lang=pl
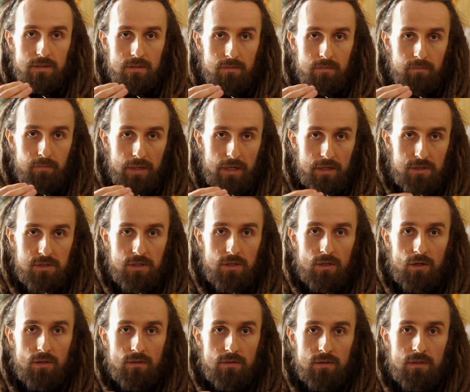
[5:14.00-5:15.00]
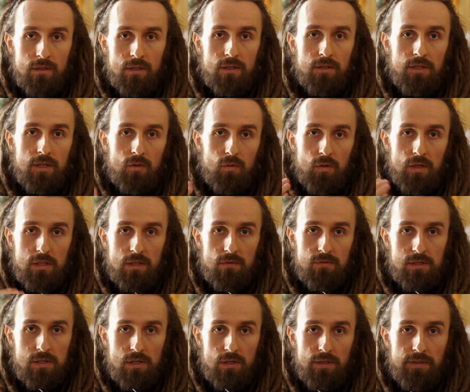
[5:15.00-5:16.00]
bardziej on kieruje się w
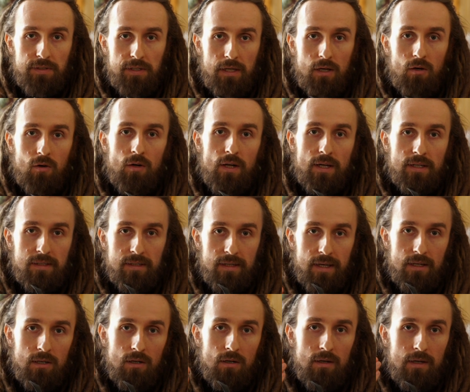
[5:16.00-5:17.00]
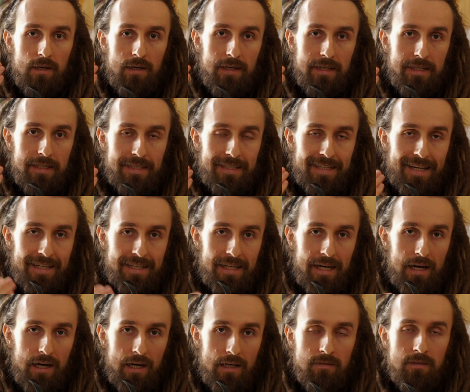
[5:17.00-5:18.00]
stronę takiego lekkiego e,
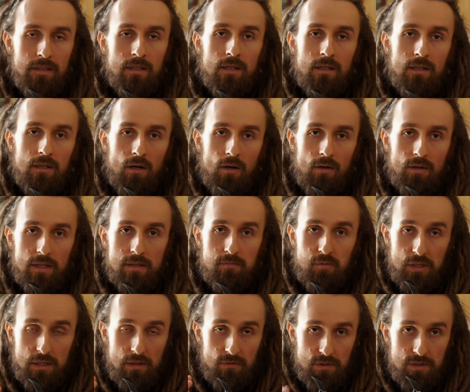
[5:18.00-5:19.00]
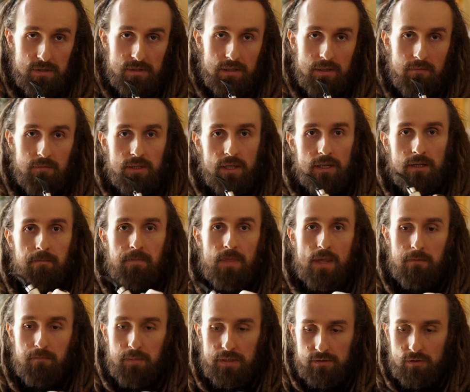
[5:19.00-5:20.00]
kakao oraz przede wszystkim tej
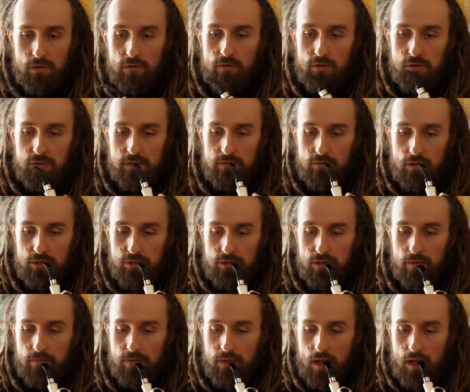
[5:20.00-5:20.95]
pestkowości właśnie.